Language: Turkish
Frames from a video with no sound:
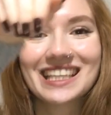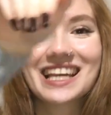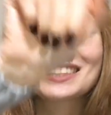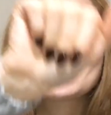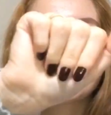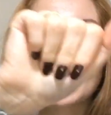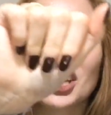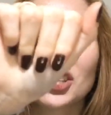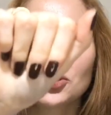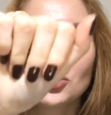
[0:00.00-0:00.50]

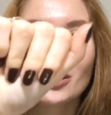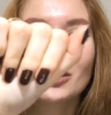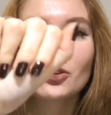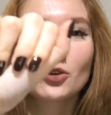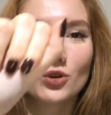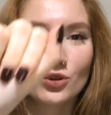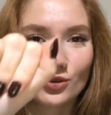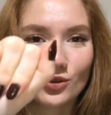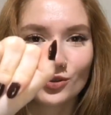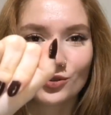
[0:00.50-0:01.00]
Hatta şu an
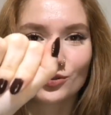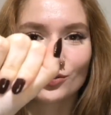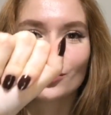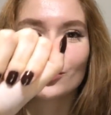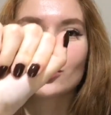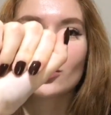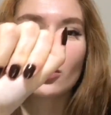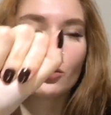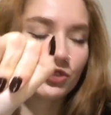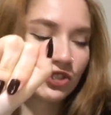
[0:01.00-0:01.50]

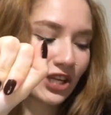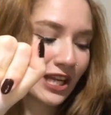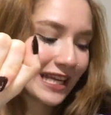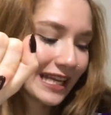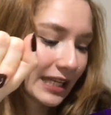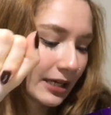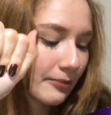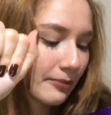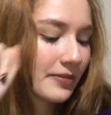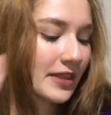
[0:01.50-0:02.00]
görüyorsunuz
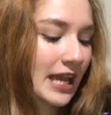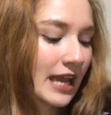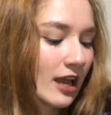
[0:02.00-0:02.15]
ojelerim.